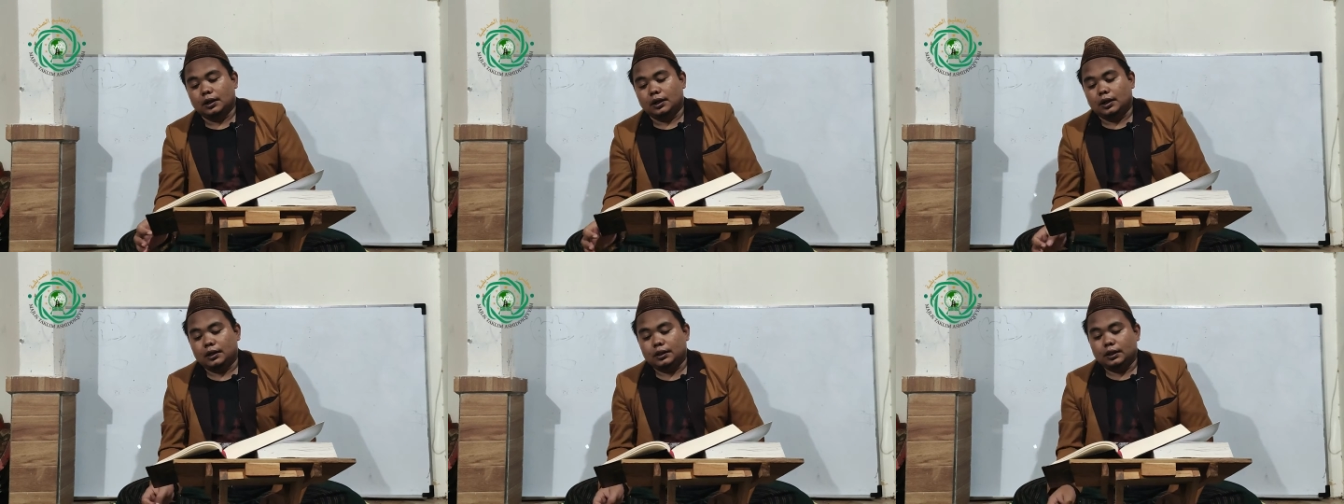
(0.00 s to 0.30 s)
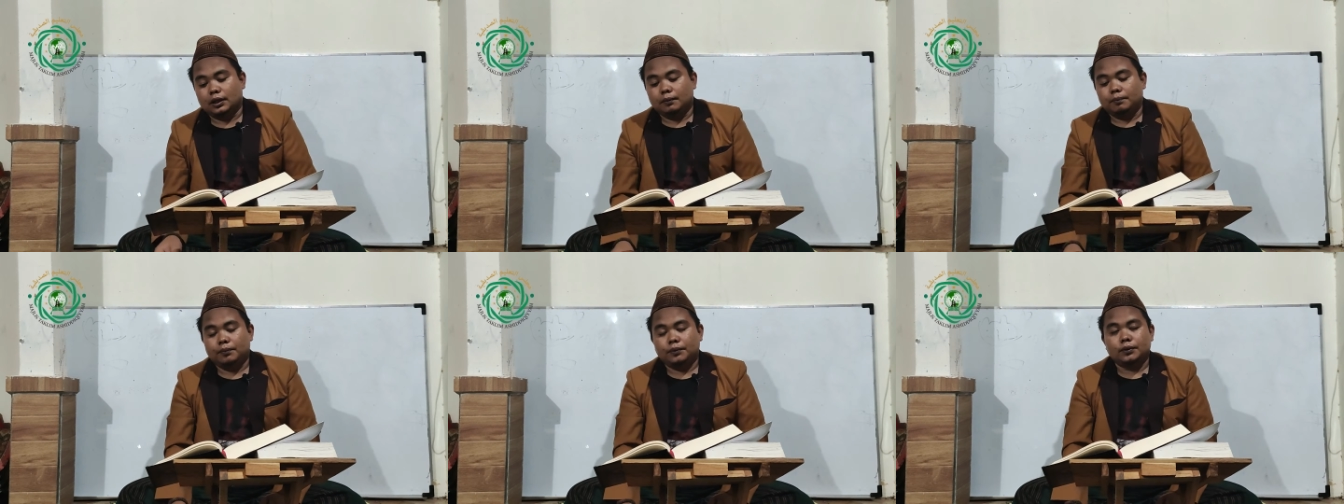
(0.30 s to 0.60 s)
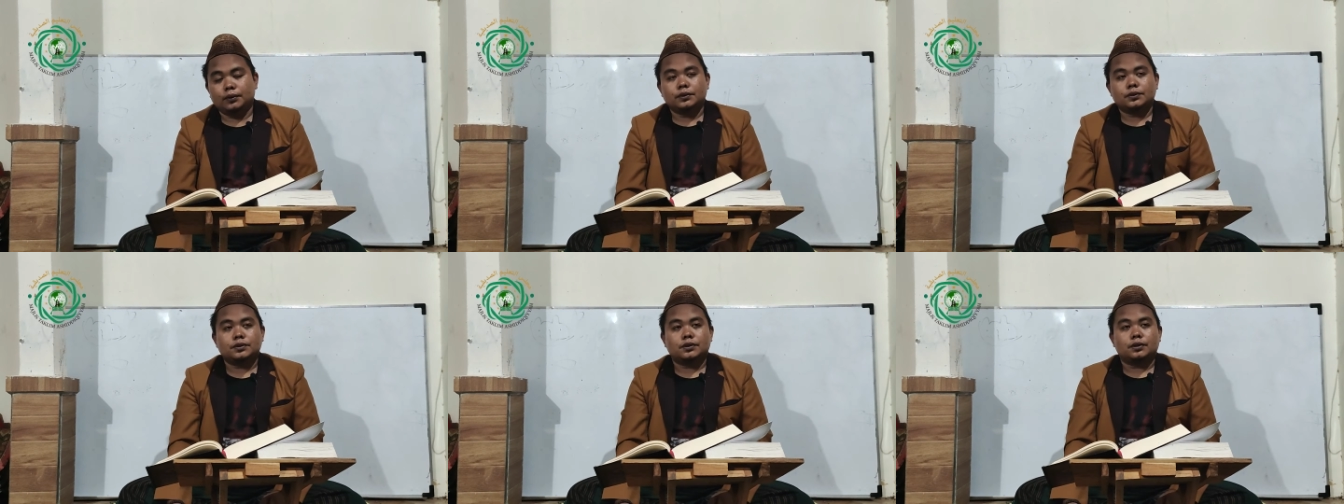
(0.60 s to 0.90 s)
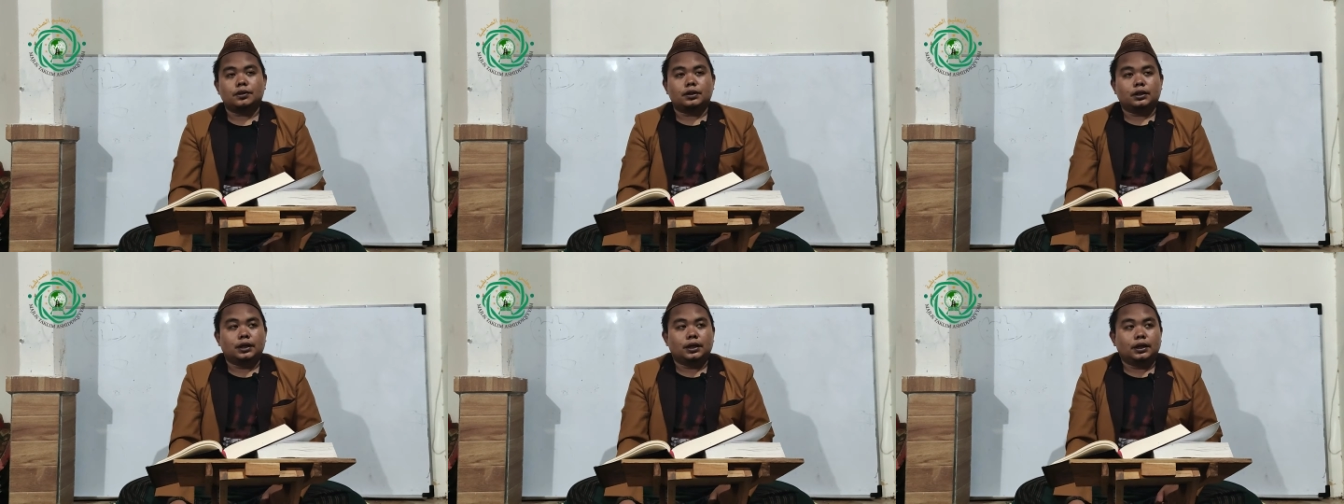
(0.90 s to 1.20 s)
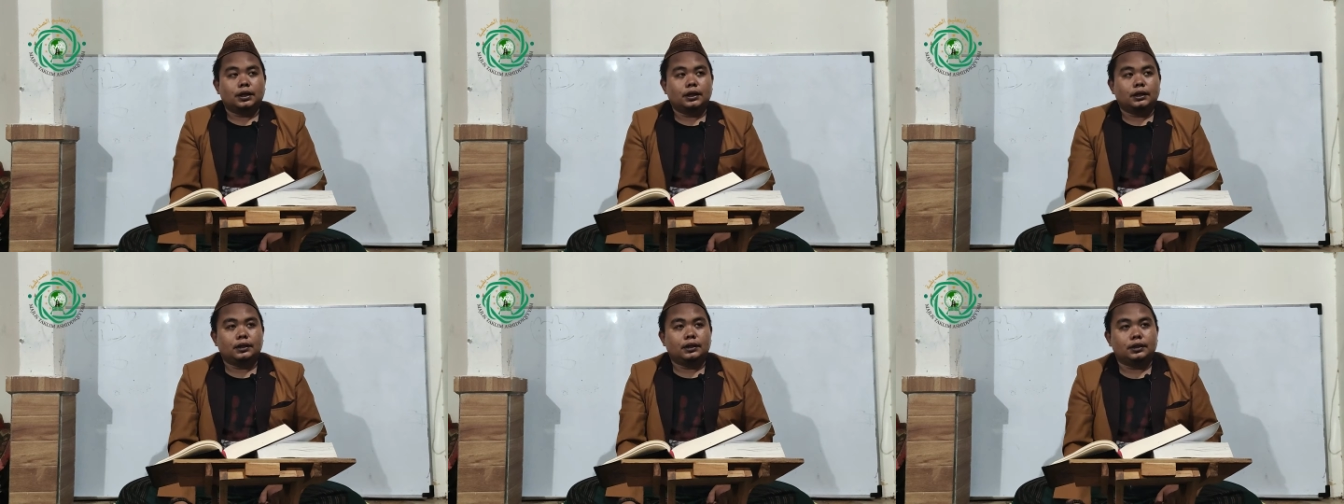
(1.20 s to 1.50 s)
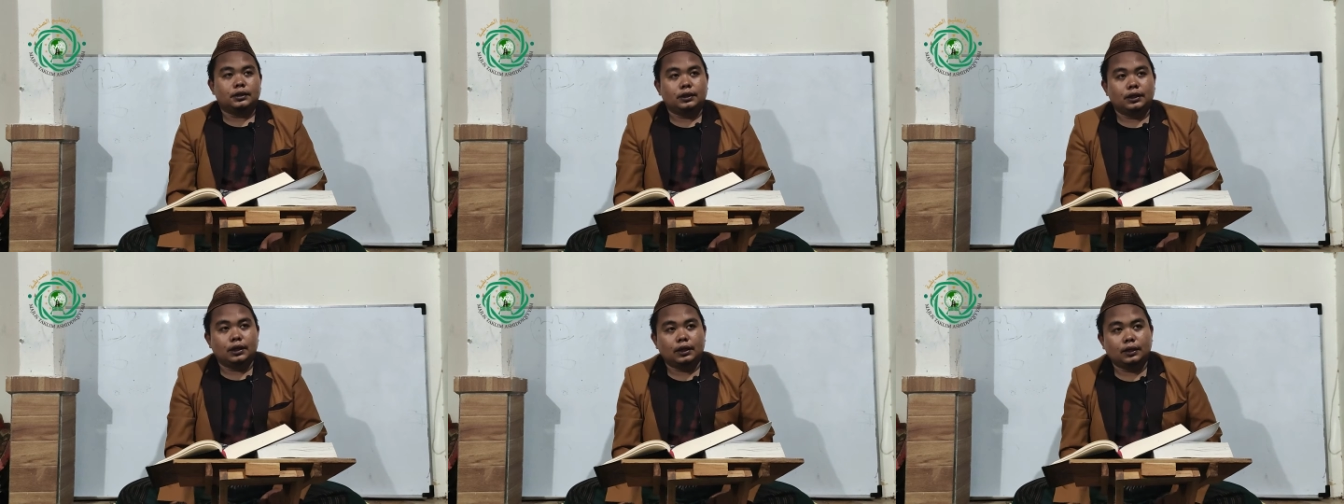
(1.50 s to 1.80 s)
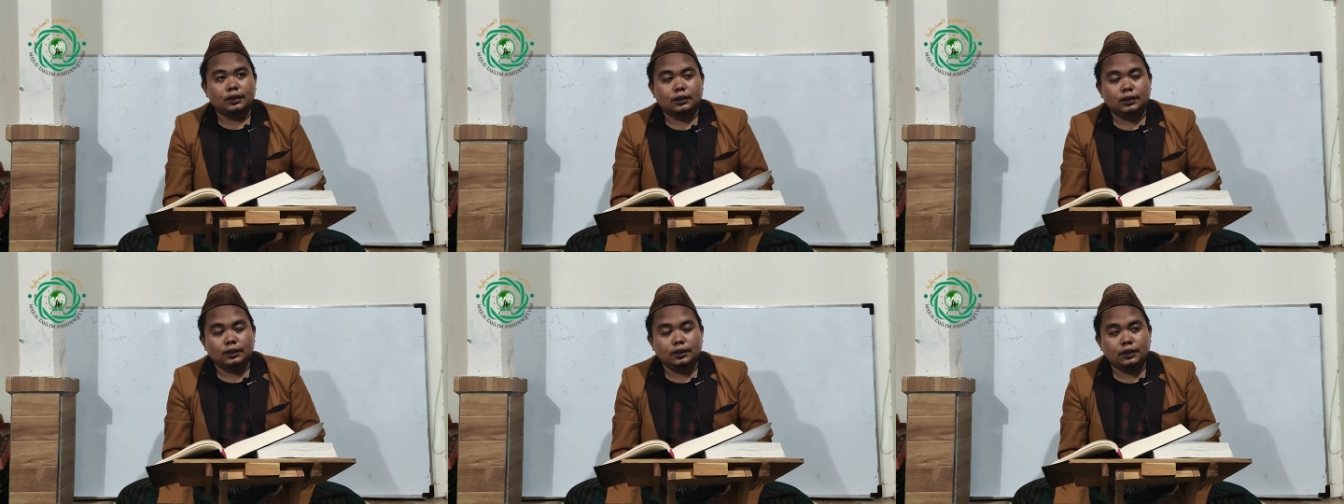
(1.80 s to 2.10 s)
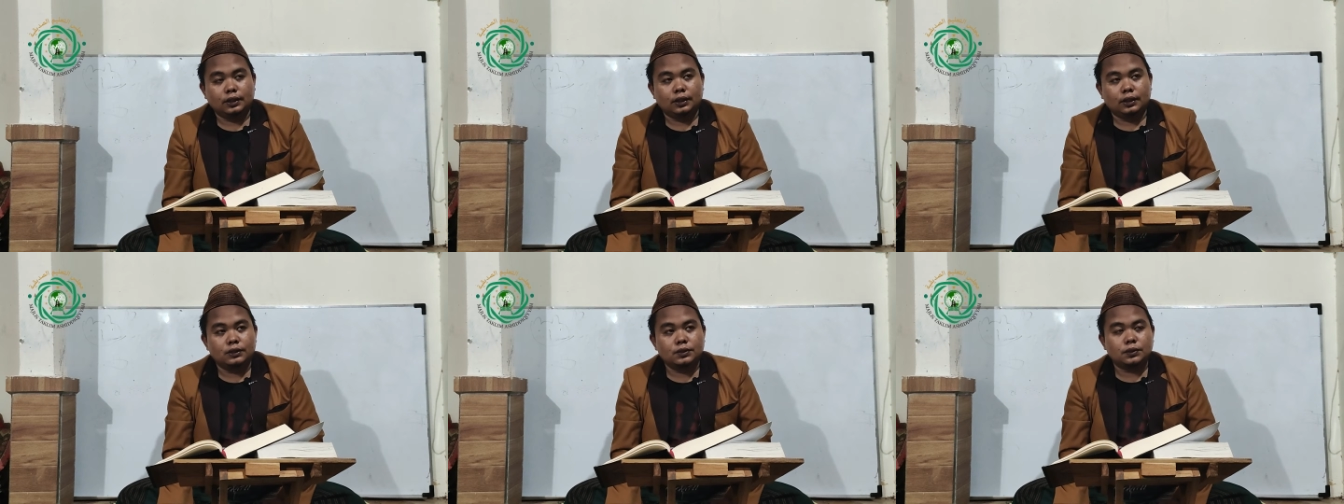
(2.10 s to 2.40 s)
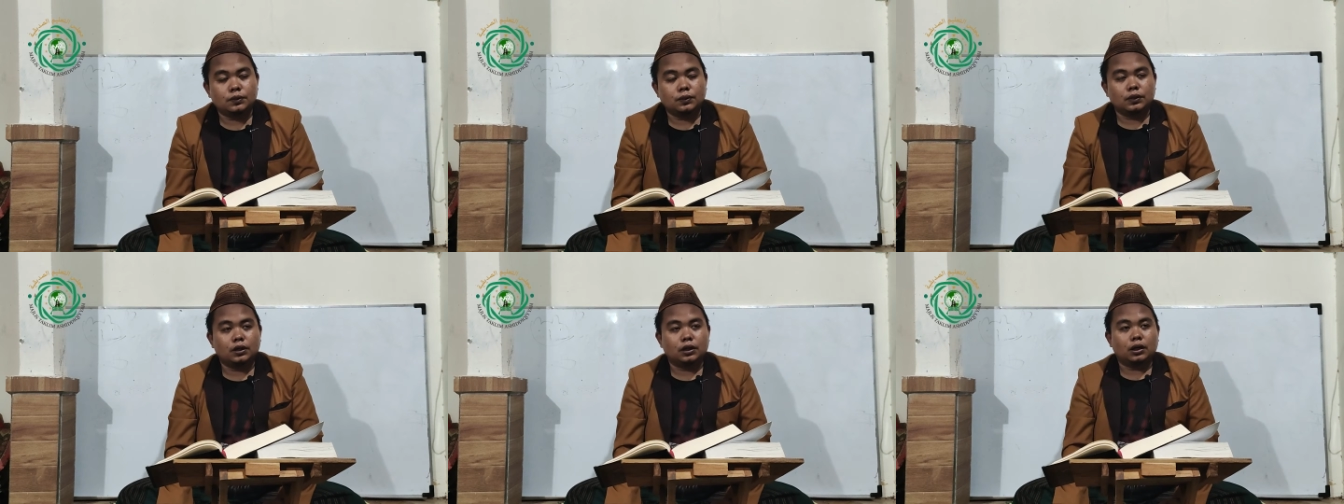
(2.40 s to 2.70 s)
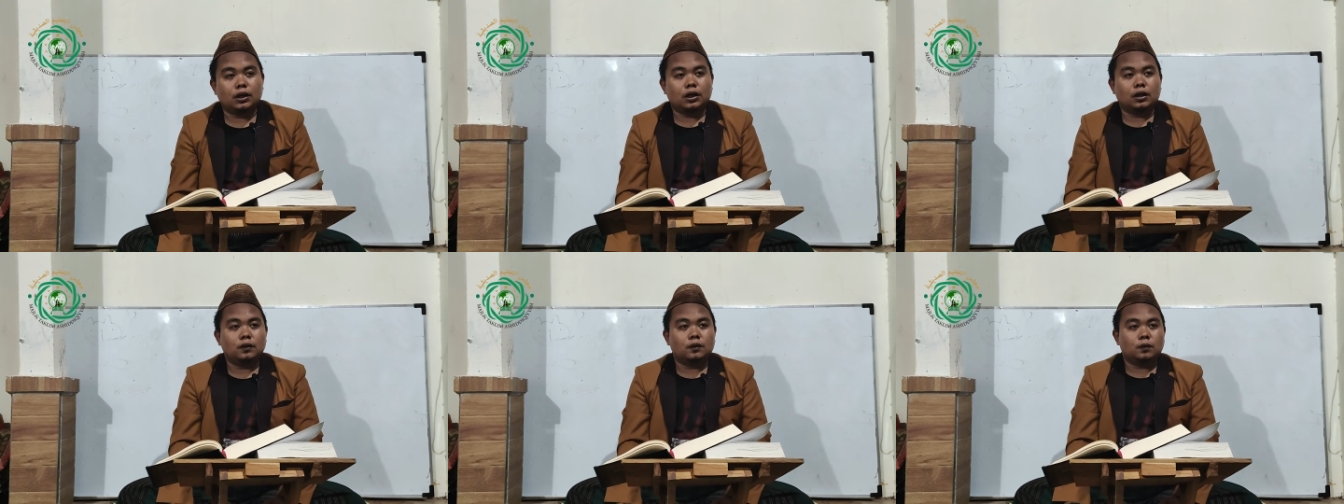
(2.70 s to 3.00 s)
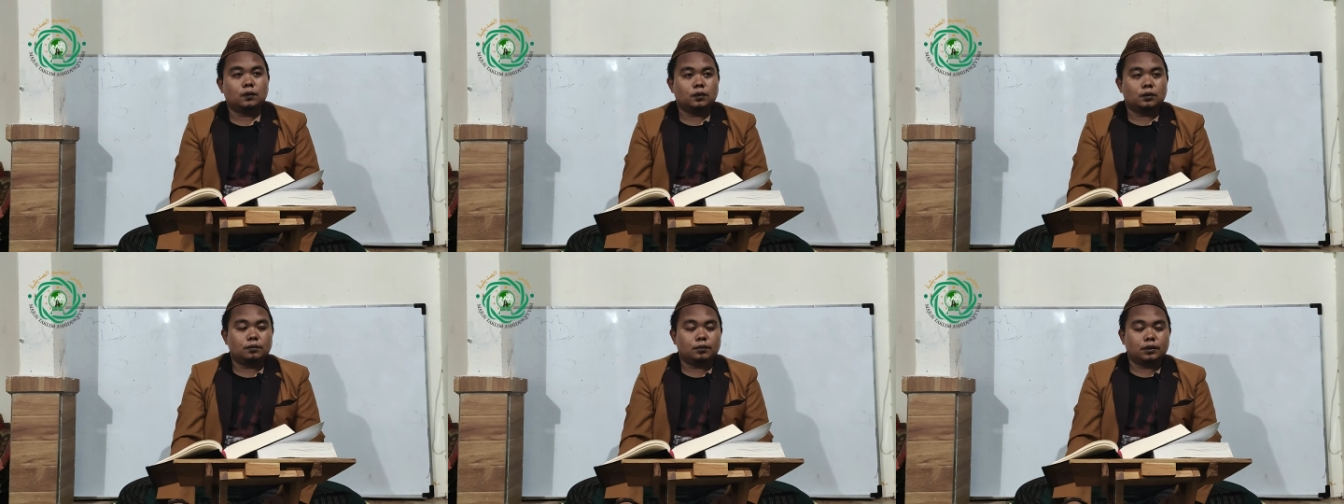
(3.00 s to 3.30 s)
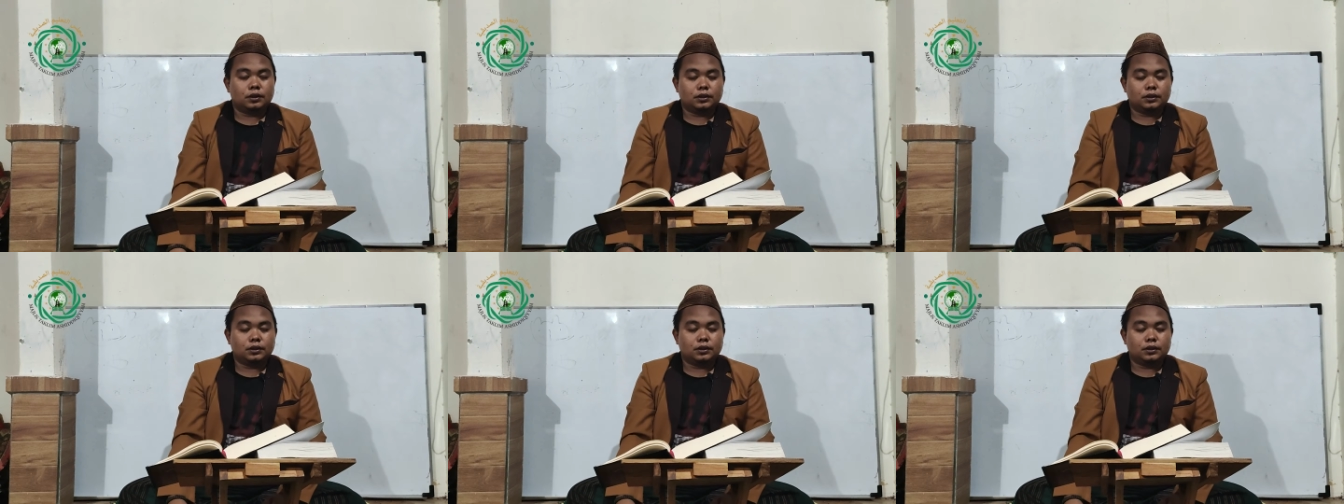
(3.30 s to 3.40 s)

Adapun salat yang tidak disunahkan untuk